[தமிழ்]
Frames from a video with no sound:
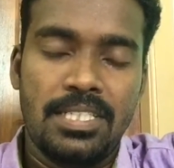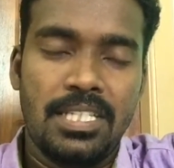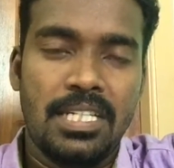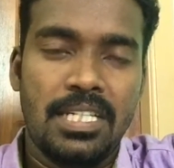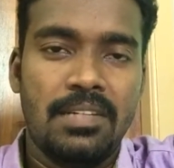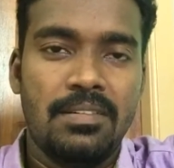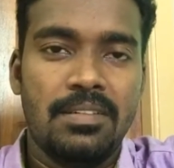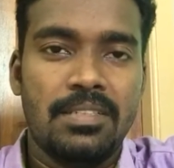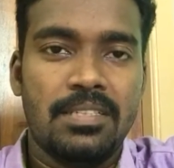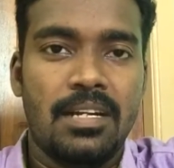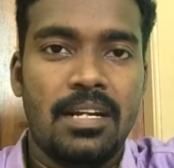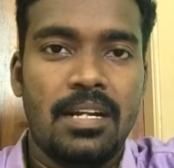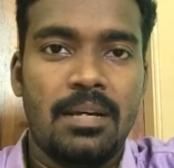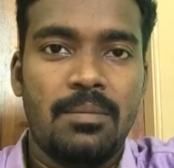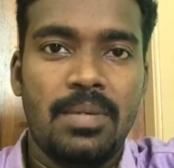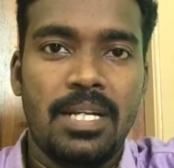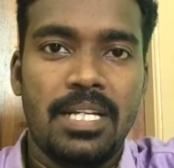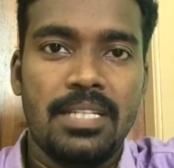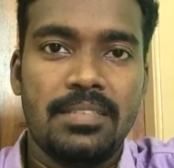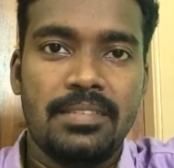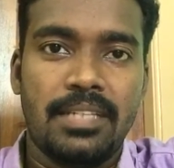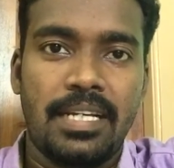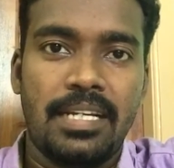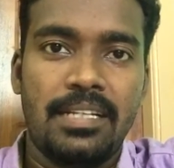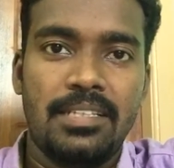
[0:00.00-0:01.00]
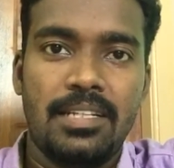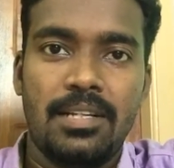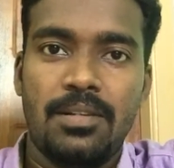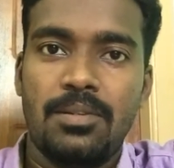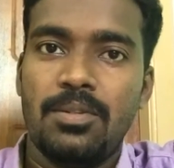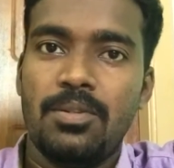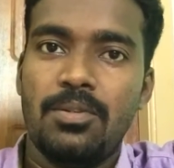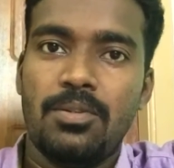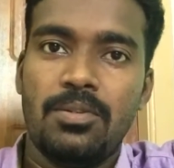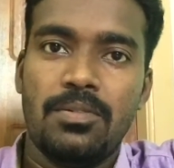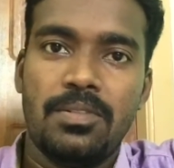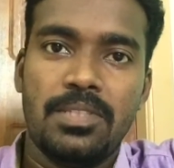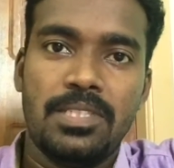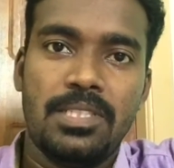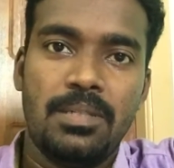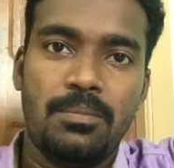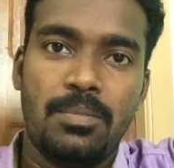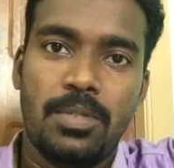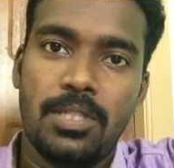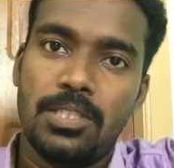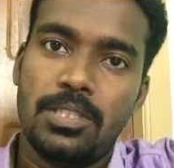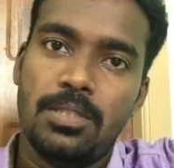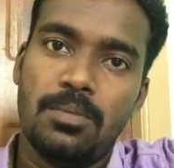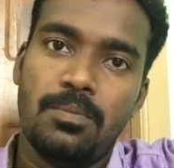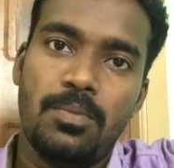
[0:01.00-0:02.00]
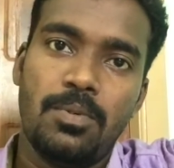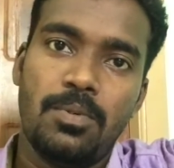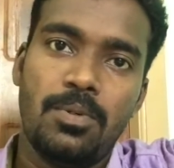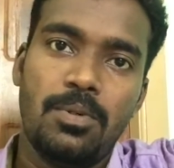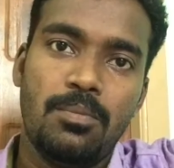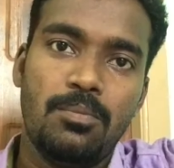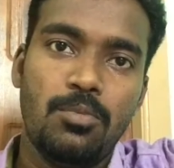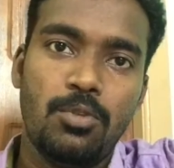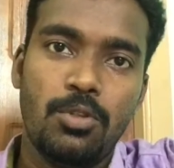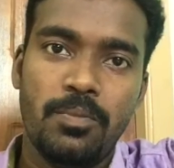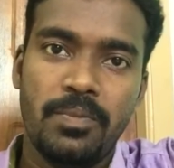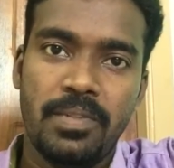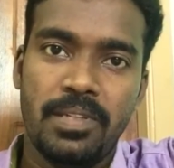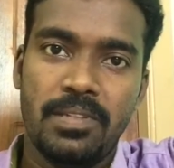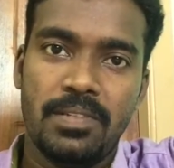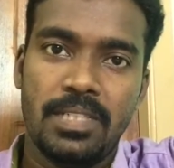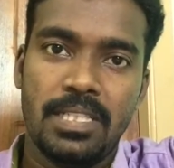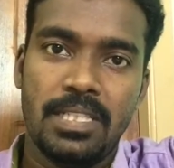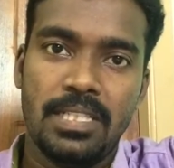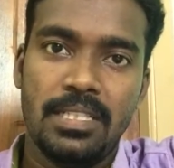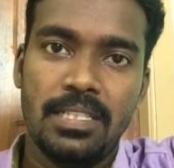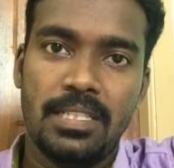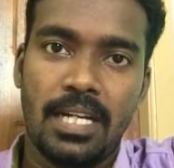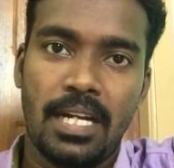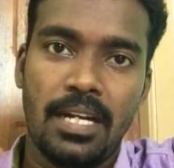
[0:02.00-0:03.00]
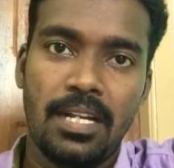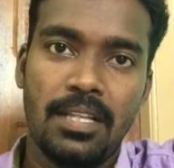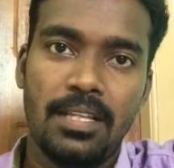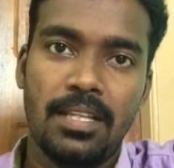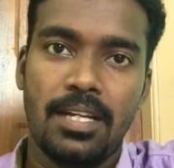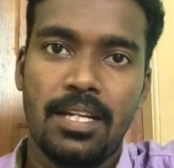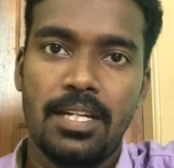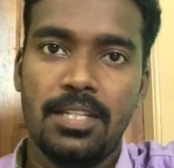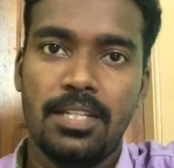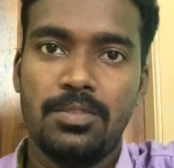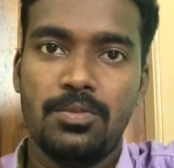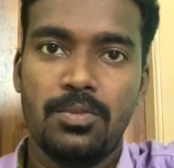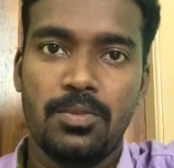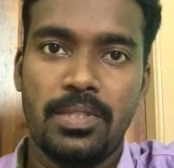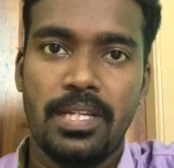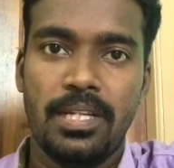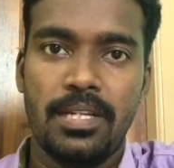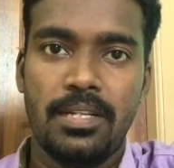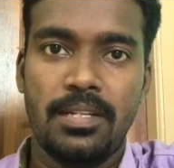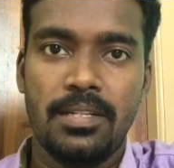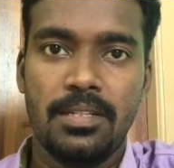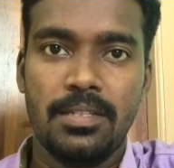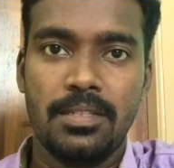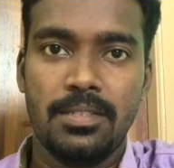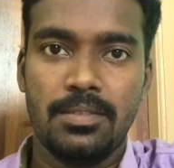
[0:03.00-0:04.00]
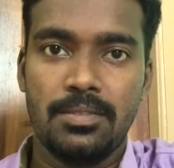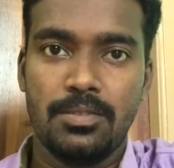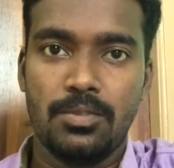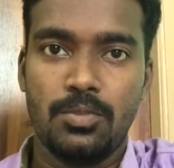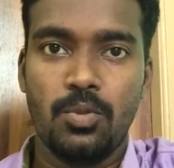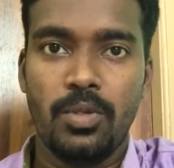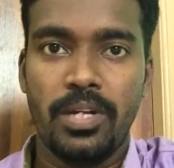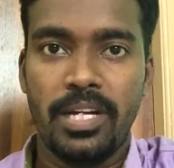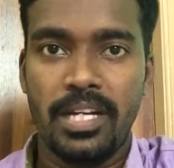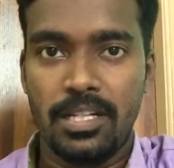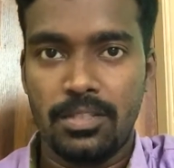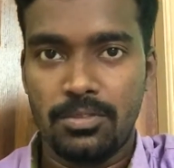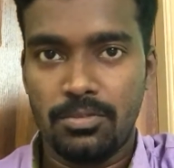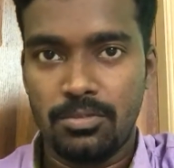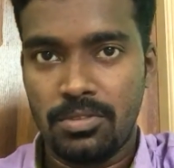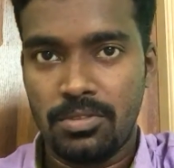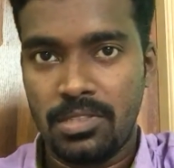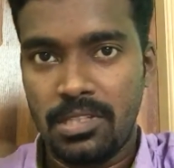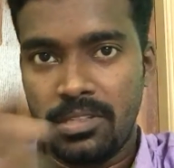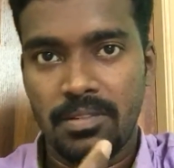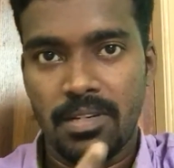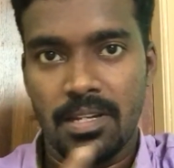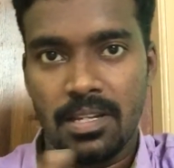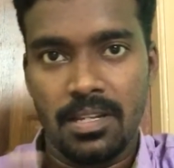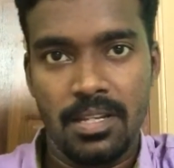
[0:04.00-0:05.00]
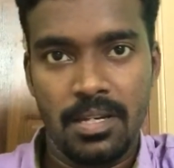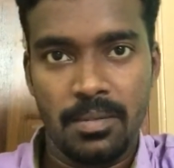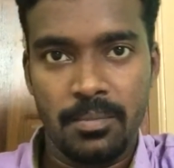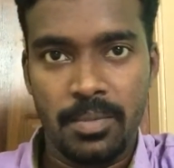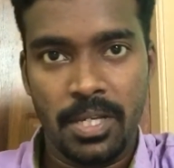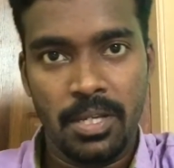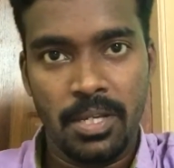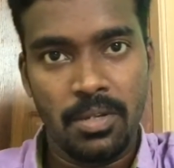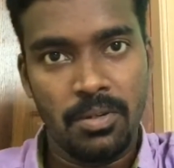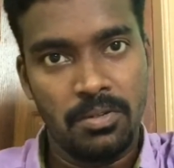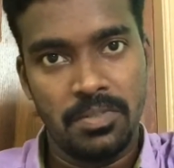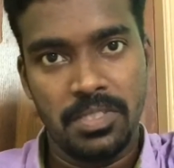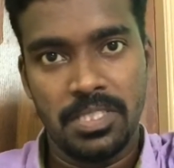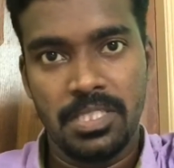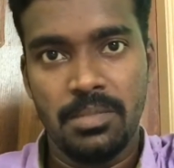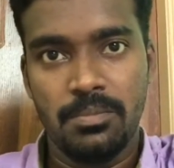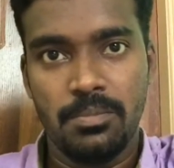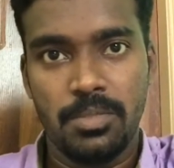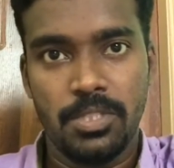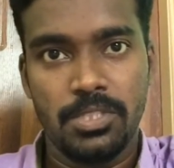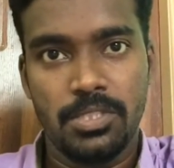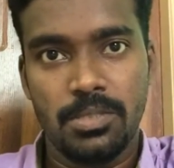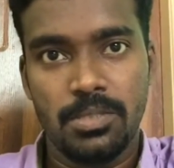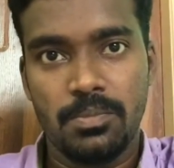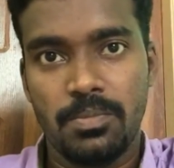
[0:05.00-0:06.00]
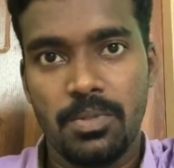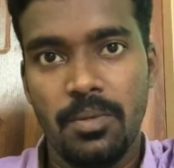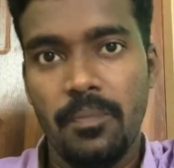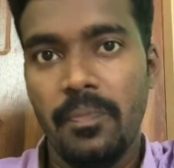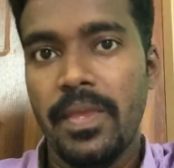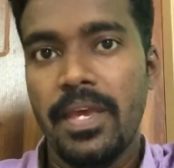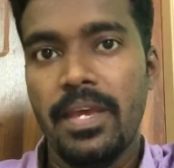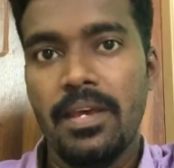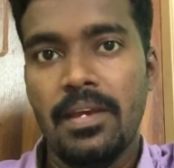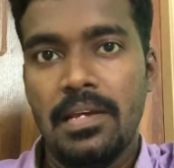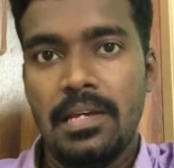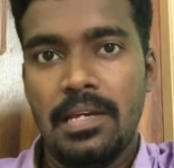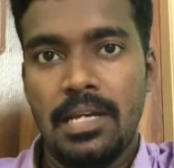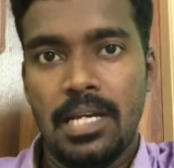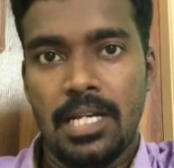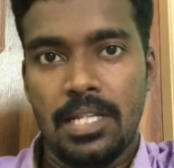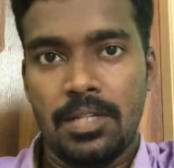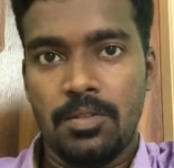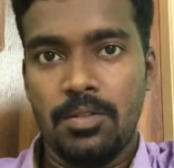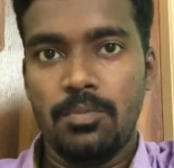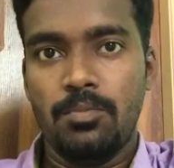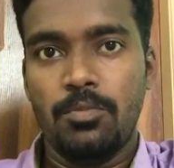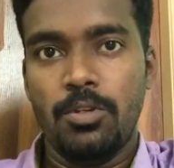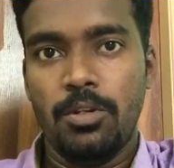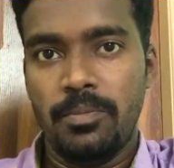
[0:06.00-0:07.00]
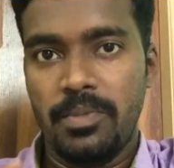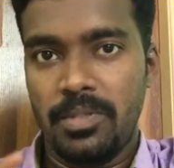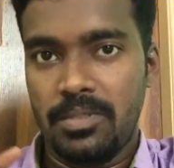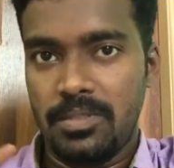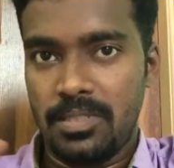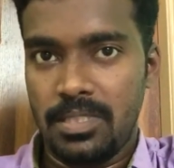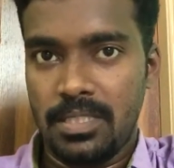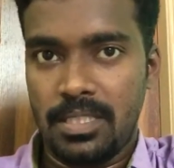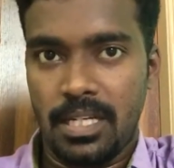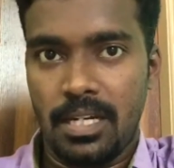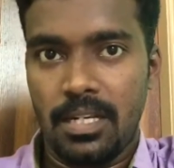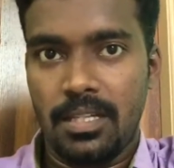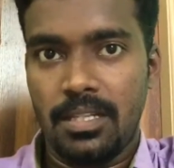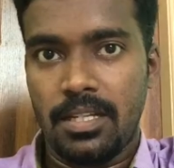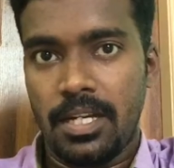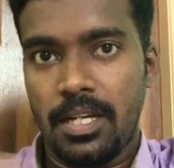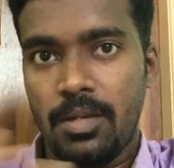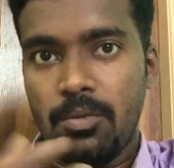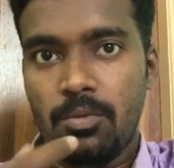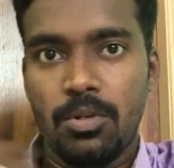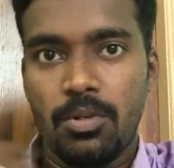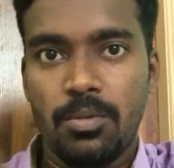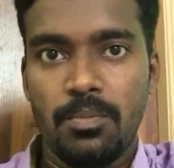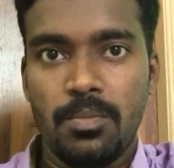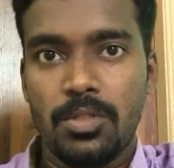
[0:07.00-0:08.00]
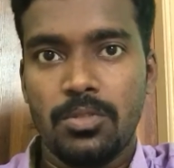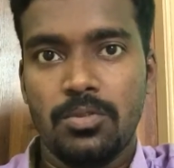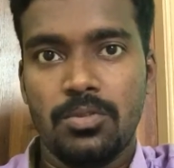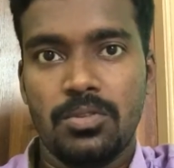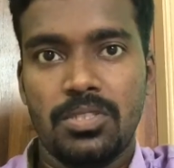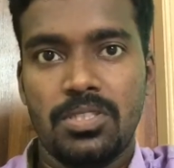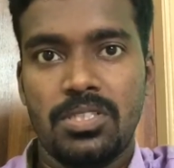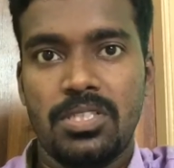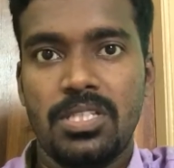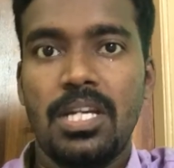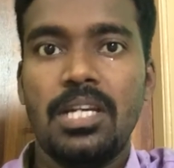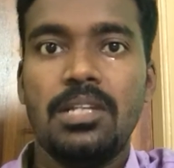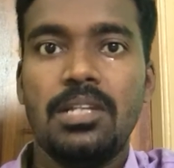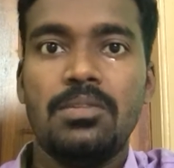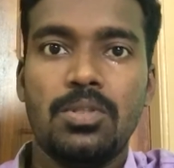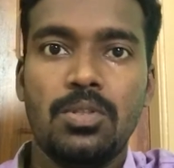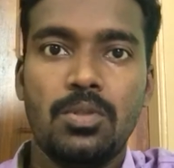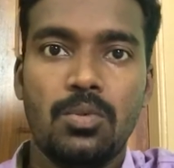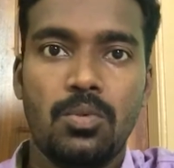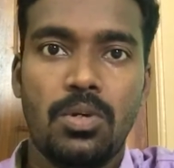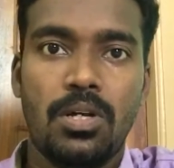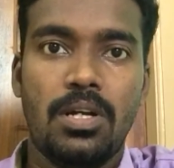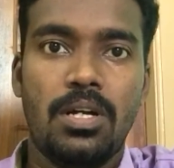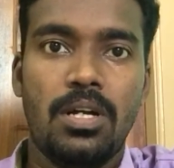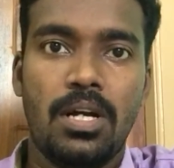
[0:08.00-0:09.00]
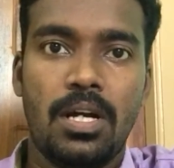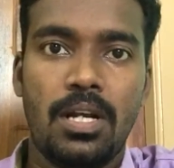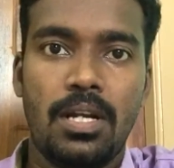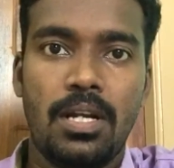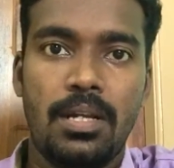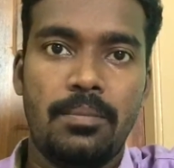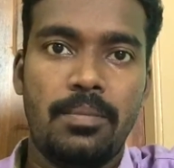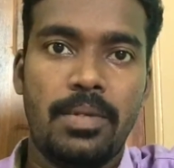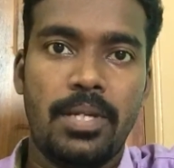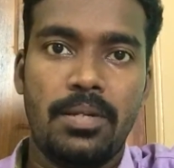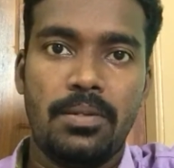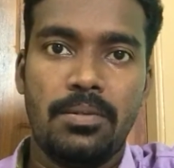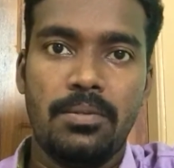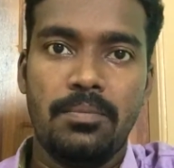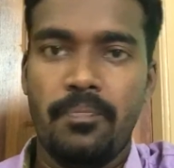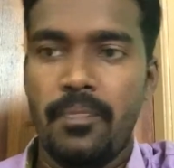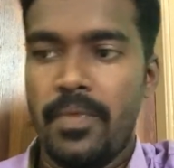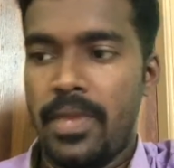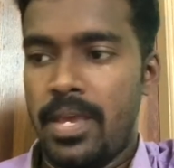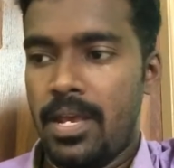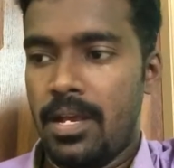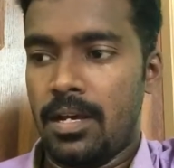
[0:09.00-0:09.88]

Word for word: சின்ன வயசில் நம்மளாம் சயின்ஸில் வந்து ஒரு விஷயம் படிச்சிருப்போம் பூமி வந்து தன்னைத்தானே சுற்றிக்கிட்டு சூரியனை சுற்றி வருது அப்படிங்கிற ஒரு விஷயம் படிச்சிருப்போம் அதாவது பூமி வந்து தன்னைத்தானே ஒரு முறை சுற்றிச்சுன்னா அது வந்து ஒரு நாள் அப்படின்னும்